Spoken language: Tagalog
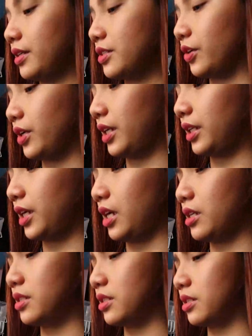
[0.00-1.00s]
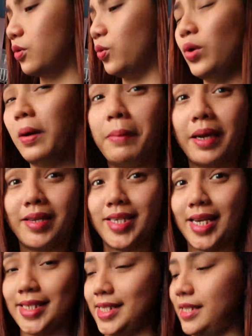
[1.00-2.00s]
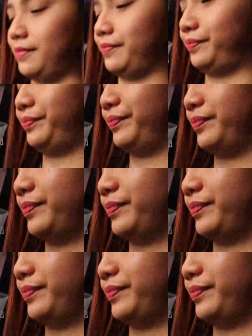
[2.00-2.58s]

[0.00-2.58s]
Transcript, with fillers: So, ayan guys. Kulang pa rin sa asin